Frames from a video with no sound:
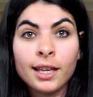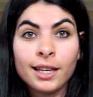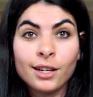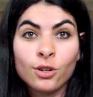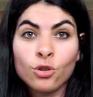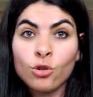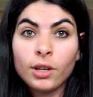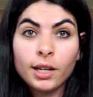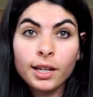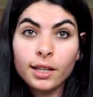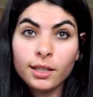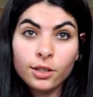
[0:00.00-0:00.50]

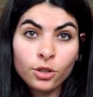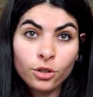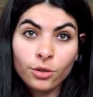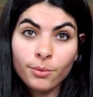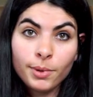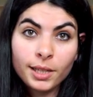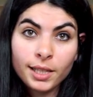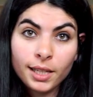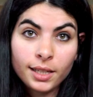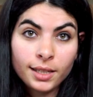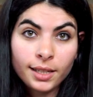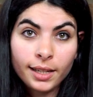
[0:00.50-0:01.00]
No,
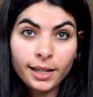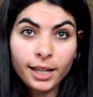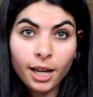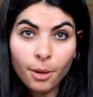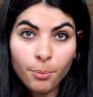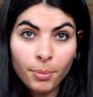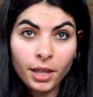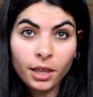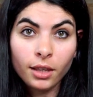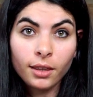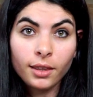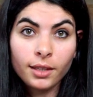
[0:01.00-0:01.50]
vas a ser
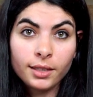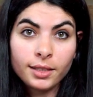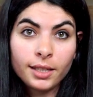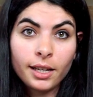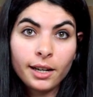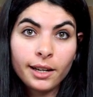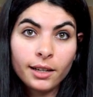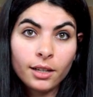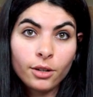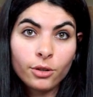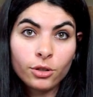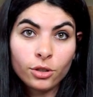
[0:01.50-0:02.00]
capaz de
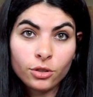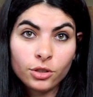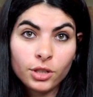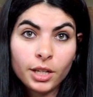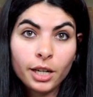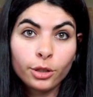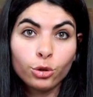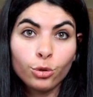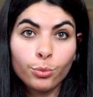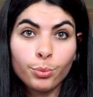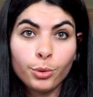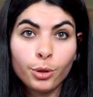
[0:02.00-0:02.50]

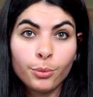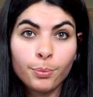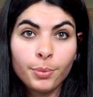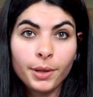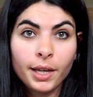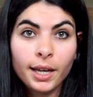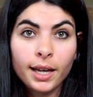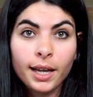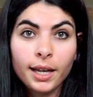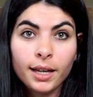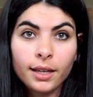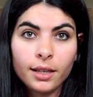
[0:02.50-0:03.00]
desarrollar tu
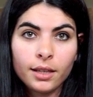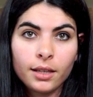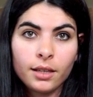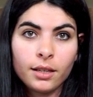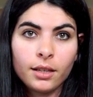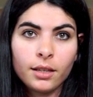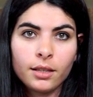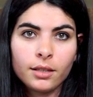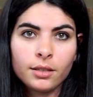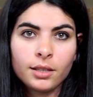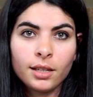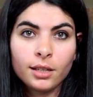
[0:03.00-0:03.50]
propia
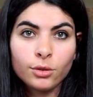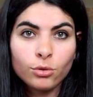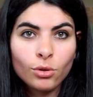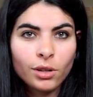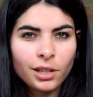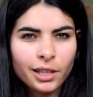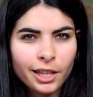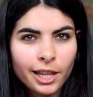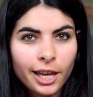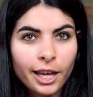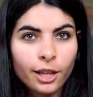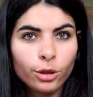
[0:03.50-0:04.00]
eh,
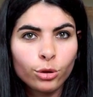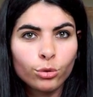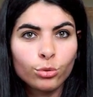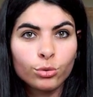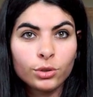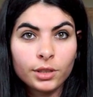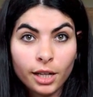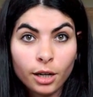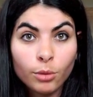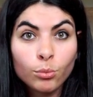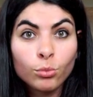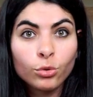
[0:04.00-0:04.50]
sexualidad, tu
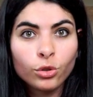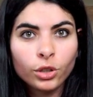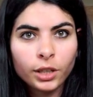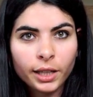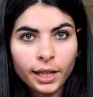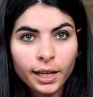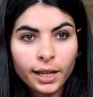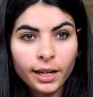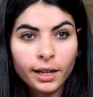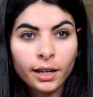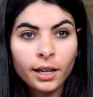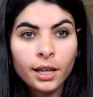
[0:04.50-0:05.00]
ser
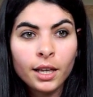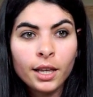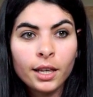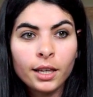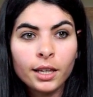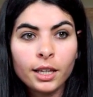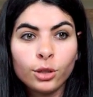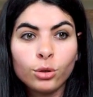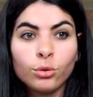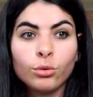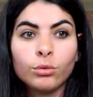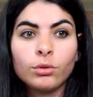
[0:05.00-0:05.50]
mujer
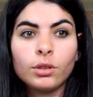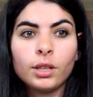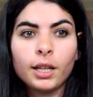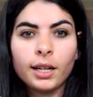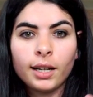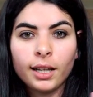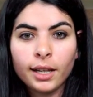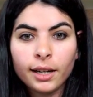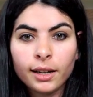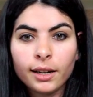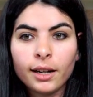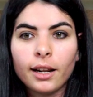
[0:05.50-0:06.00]
y tu
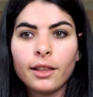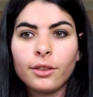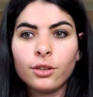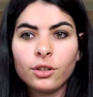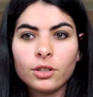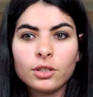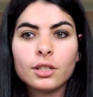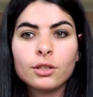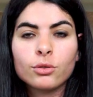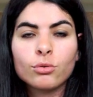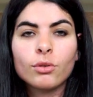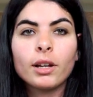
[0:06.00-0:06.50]
tener
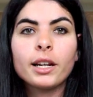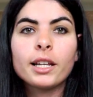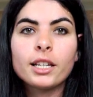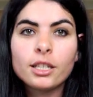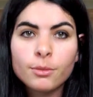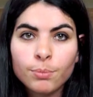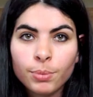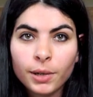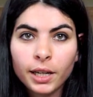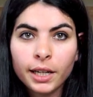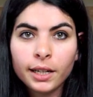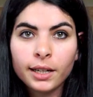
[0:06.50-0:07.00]
relaciones sexuales
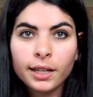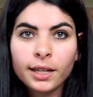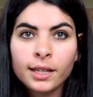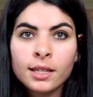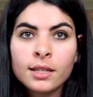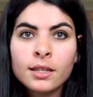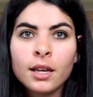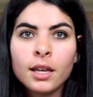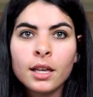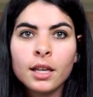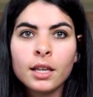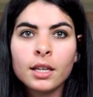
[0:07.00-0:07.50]

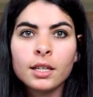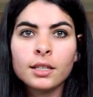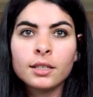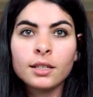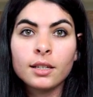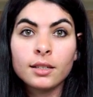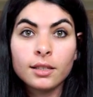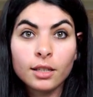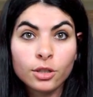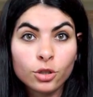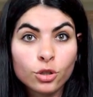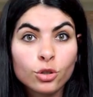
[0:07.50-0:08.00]
plenas si
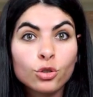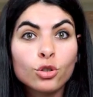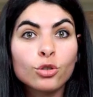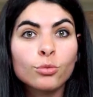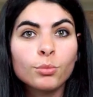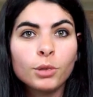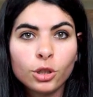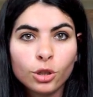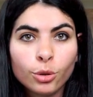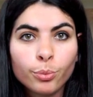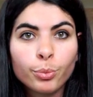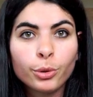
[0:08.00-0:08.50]
estás
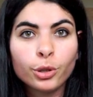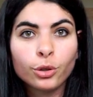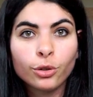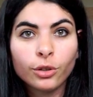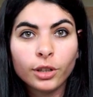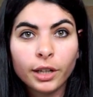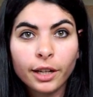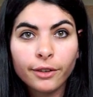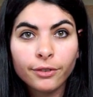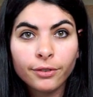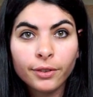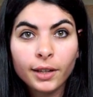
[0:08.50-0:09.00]
consumiendo
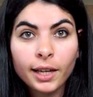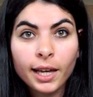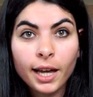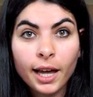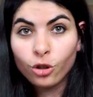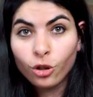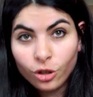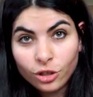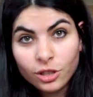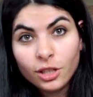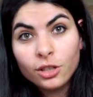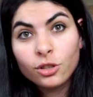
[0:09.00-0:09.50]
pornografía.
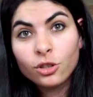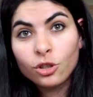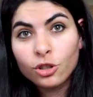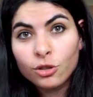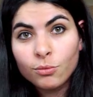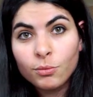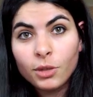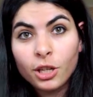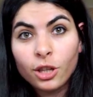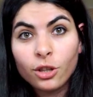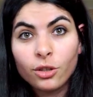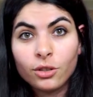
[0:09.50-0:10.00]
Todos estos
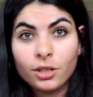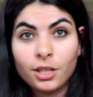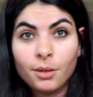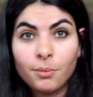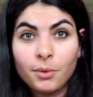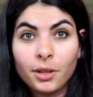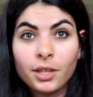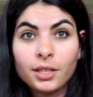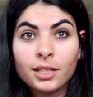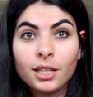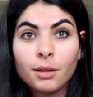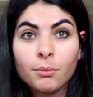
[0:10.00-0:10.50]
miedos, que
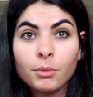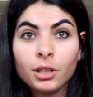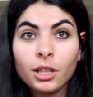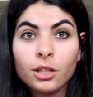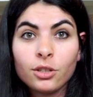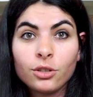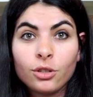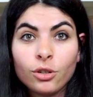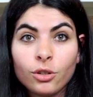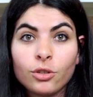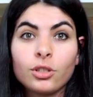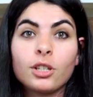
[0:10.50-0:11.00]
precisamente
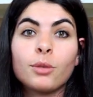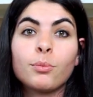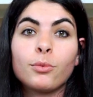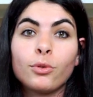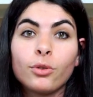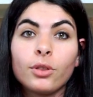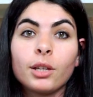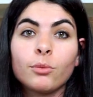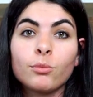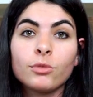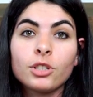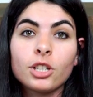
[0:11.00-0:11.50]
son los que
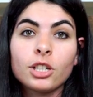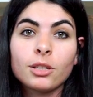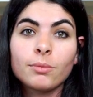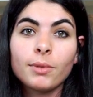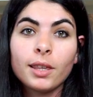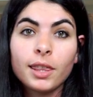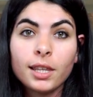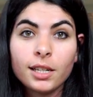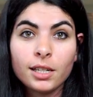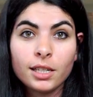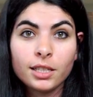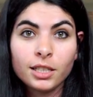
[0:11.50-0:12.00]
producen muchas
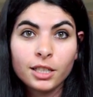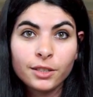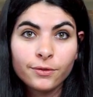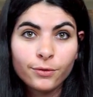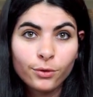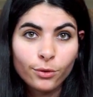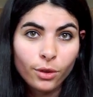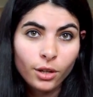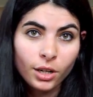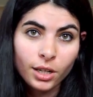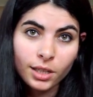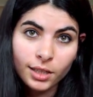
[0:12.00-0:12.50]
veces las
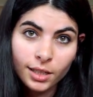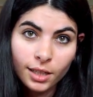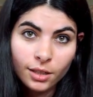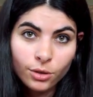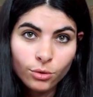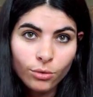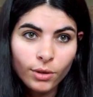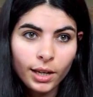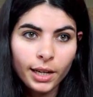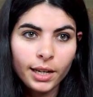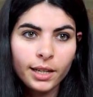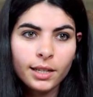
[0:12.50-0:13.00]
disfunciones
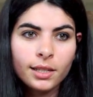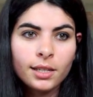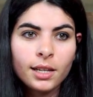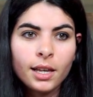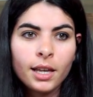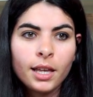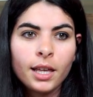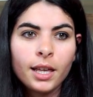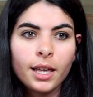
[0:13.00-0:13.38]
sexuales,